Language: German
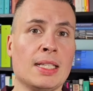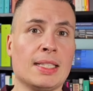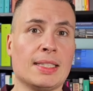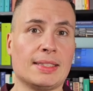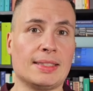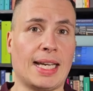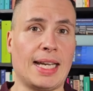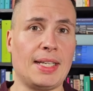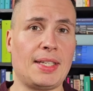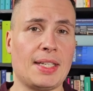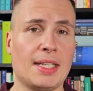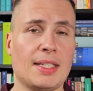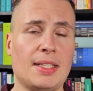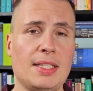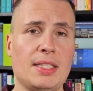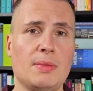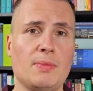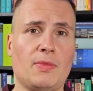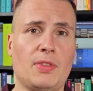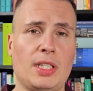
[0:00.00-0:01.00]
seid ihr in
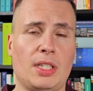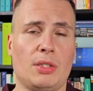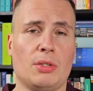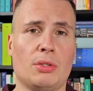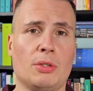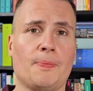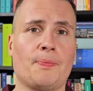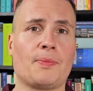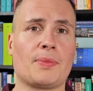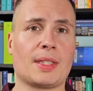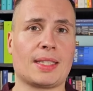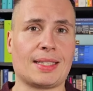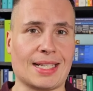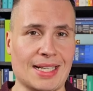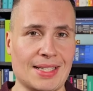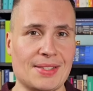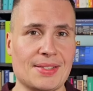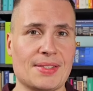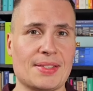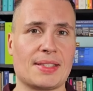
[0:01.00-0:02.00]
diesem Video
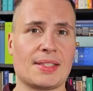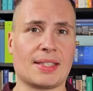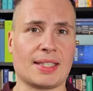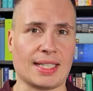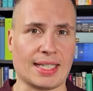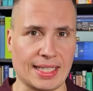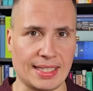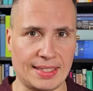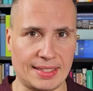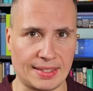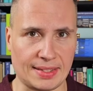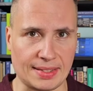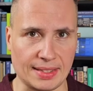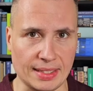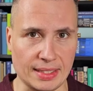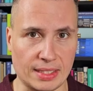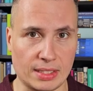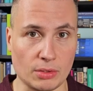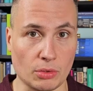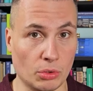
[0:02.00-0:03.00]
Ganz richtig.